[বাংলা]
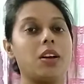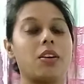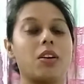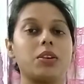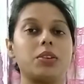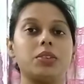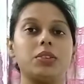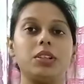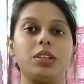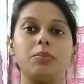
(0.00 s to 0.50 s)

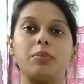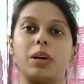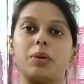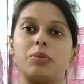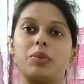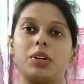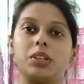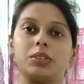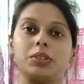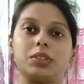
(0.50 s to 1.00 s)
কখনোই
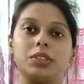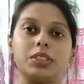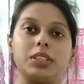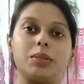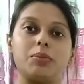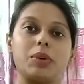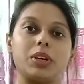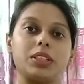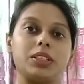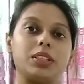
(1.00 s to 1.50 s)
ব্যবহার
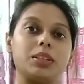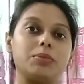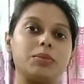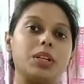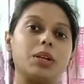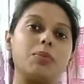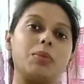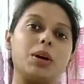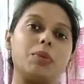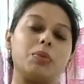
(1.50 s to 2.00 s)
করতে পারতাম
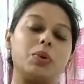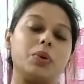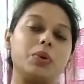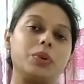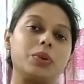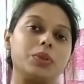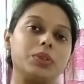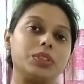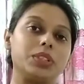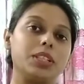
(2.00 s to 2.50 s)
না বা ভোগ
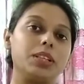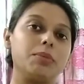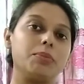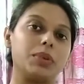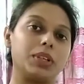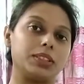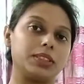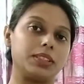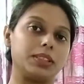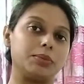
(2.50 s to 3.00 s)
করতে
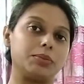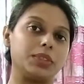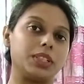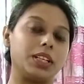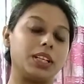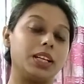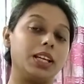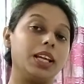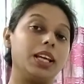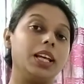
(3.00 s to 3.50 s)
পারতাম
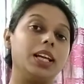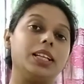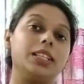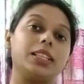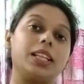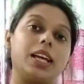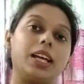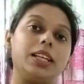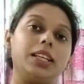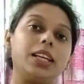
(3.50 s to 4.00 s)
না
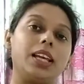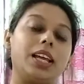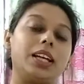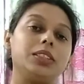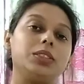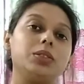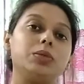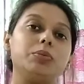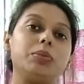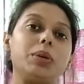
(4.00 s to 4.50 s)
তাই
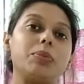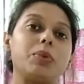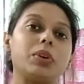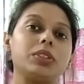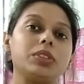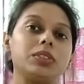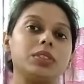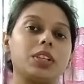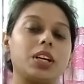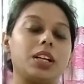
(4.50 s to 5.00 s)
একজন
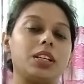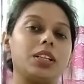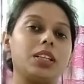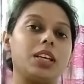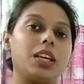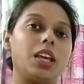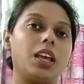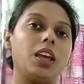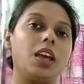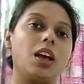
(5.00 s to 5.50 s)

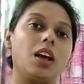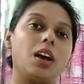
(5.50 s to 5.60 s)
বিপণনকারীকে